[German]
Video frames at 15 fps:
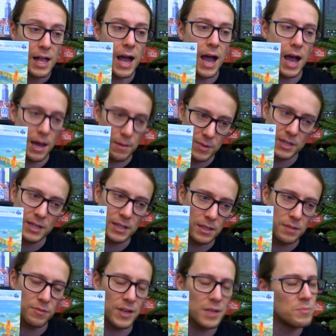Aber kann
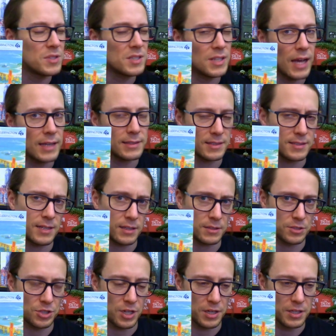dann vielleicht ein bisschen anders
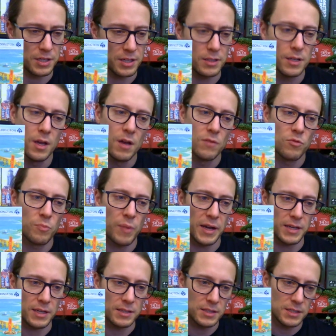taktisch agieren. Wobei
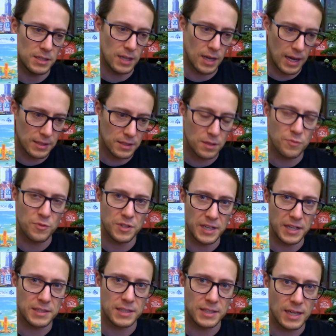dann die andere
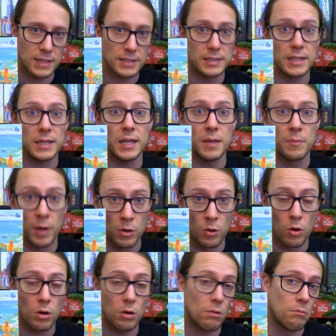verdeckte Karte immer
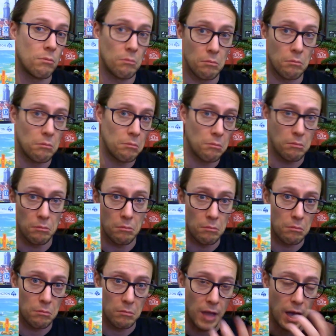noch
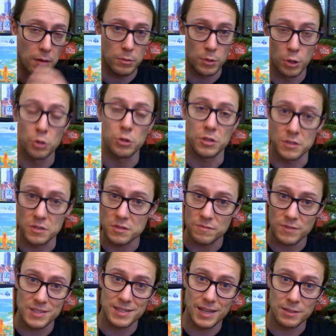ja, Glück ist,
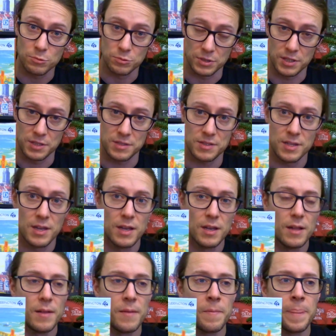was da drunter ist.
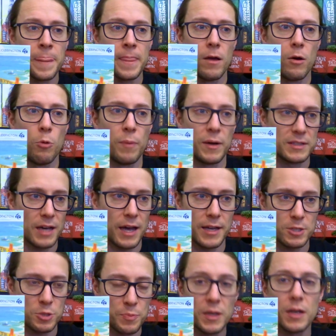Und bei drei
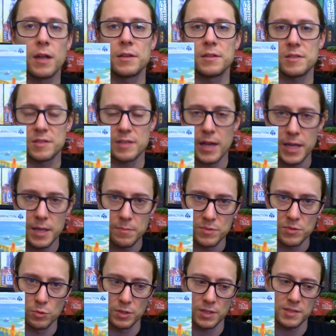Spielern ist es ja eben
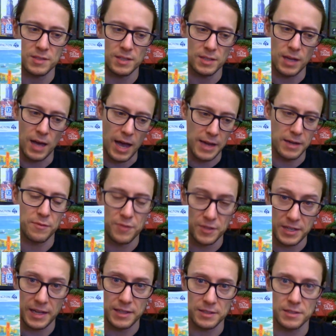so, dass dann eine
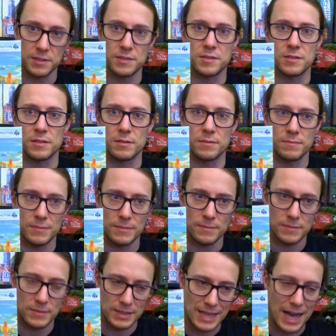verdeckt ist.
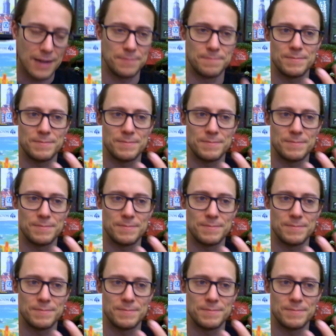Ja,